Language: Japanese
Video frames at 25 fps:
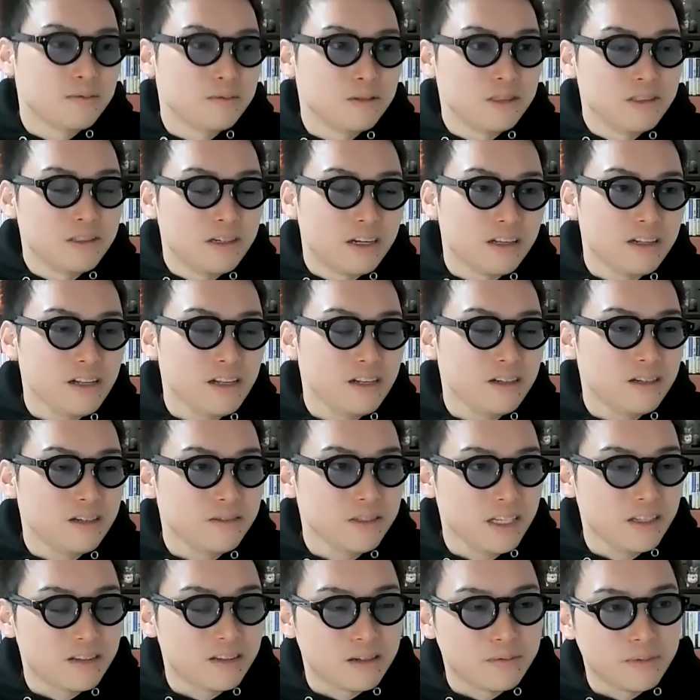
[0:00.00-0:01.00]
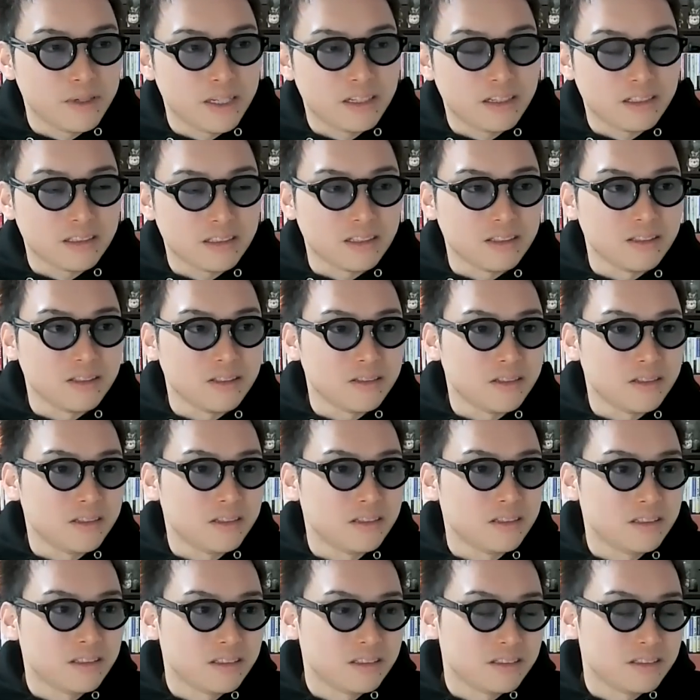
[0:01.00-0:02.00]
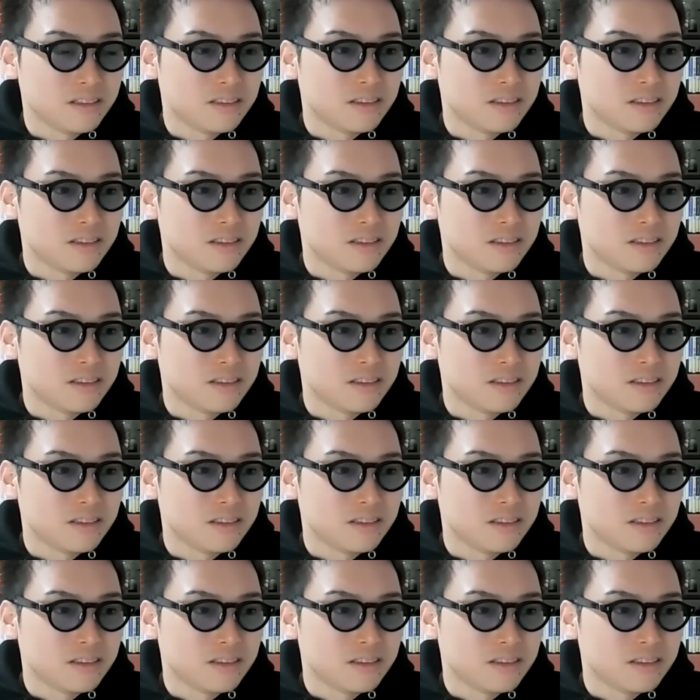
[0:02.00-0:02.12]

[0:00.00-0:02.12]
僕、ガラケーのアフィリエイトあんまやなかったんだよな。